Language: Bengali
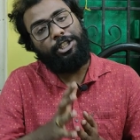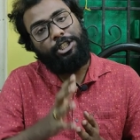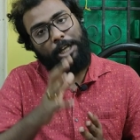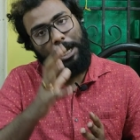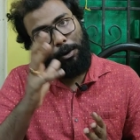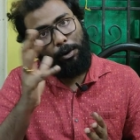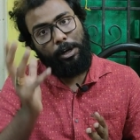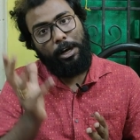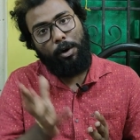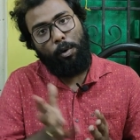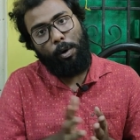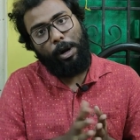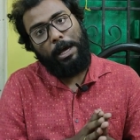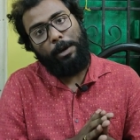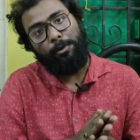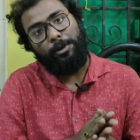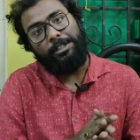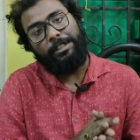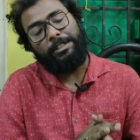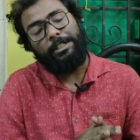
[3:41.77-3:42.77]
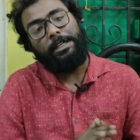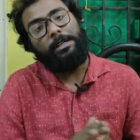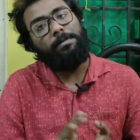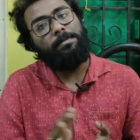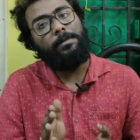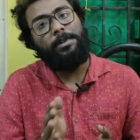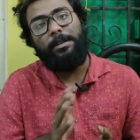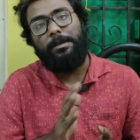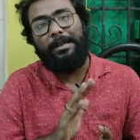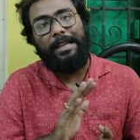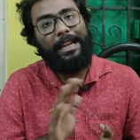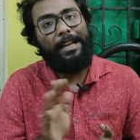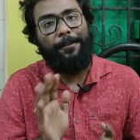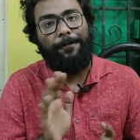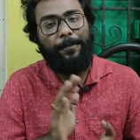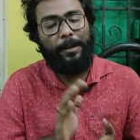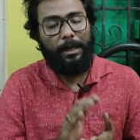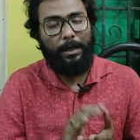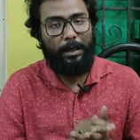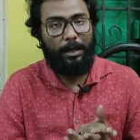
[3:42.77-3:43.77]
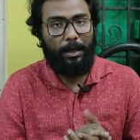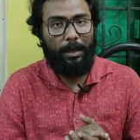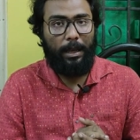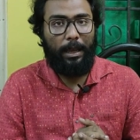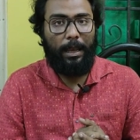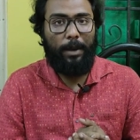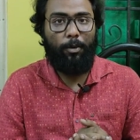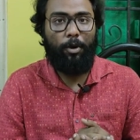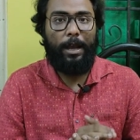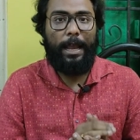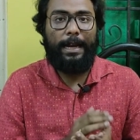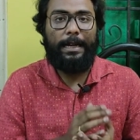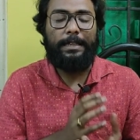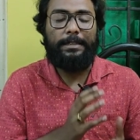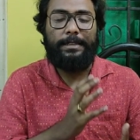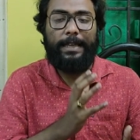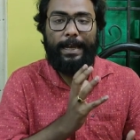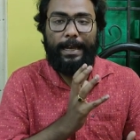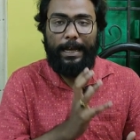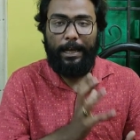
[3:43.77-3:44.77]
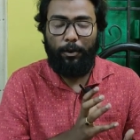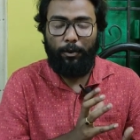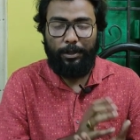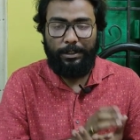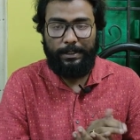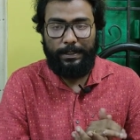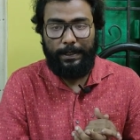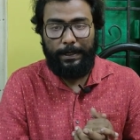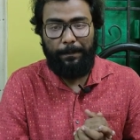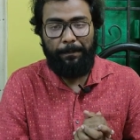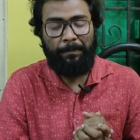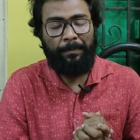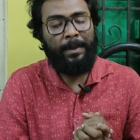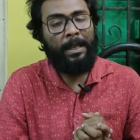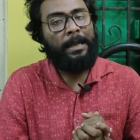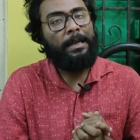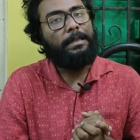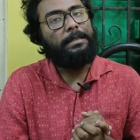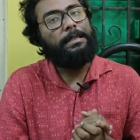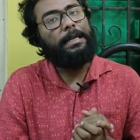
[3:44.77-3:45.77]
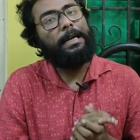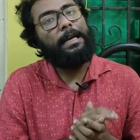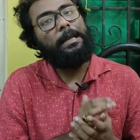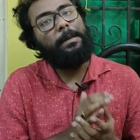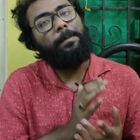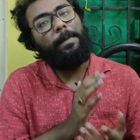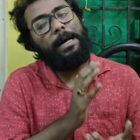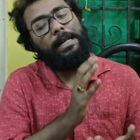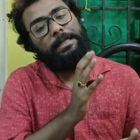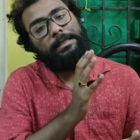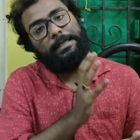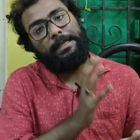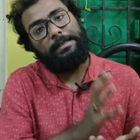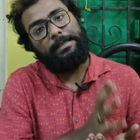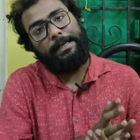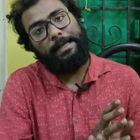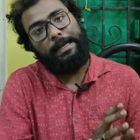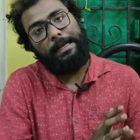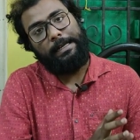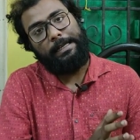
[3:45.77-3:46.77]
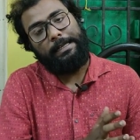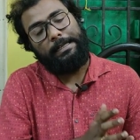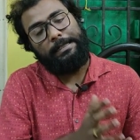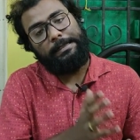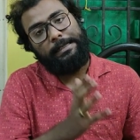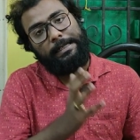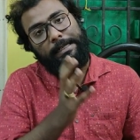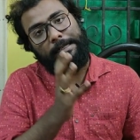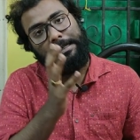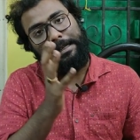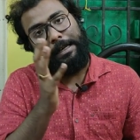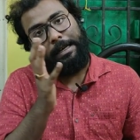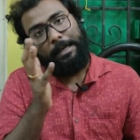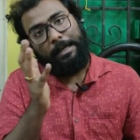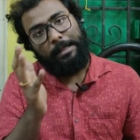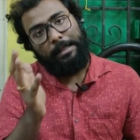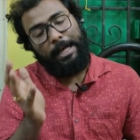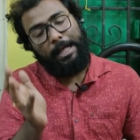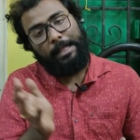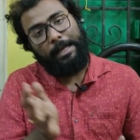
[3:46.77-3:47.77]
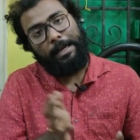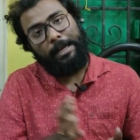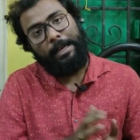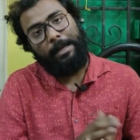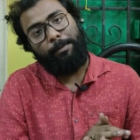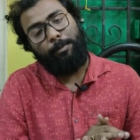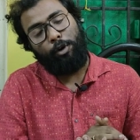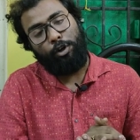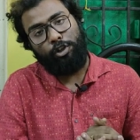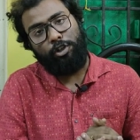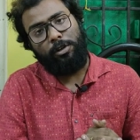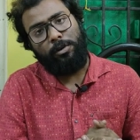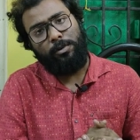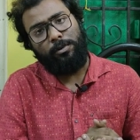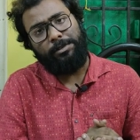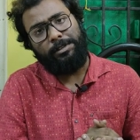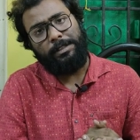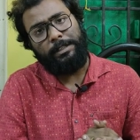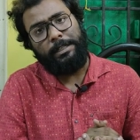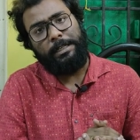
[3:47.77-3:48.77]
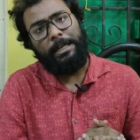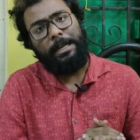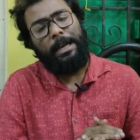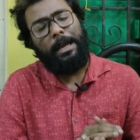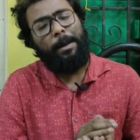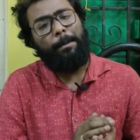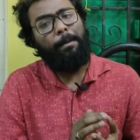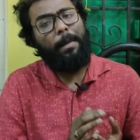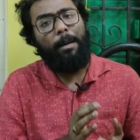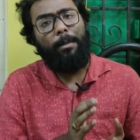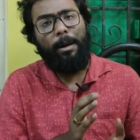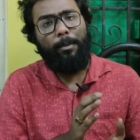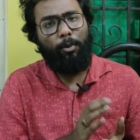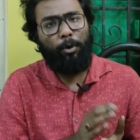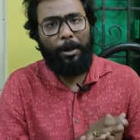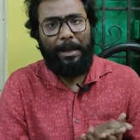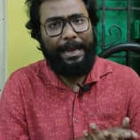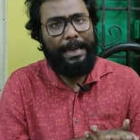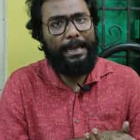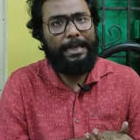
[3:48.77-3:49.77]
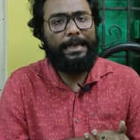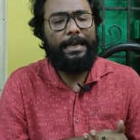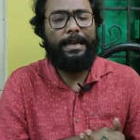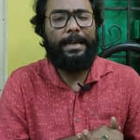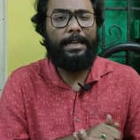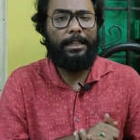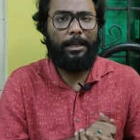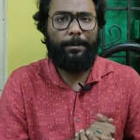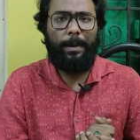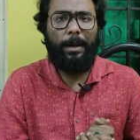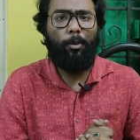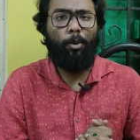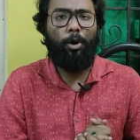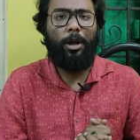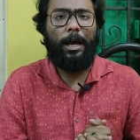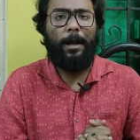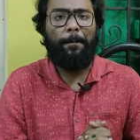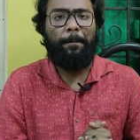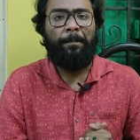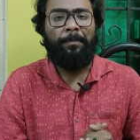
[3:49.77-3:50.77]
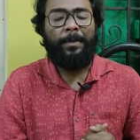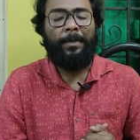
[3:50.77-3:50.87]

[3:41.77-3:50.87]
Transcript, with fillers: দৃশ্যায়নটা করা হয়েছে সেটা টেরিফিক এবং একটা জায়গা রয়েছে যেখানে বাচ্চা ছেলেটি নিজের দাদাকে প্রশ্ন করছে বাবা মরে গেলে কি খেতে পাবো না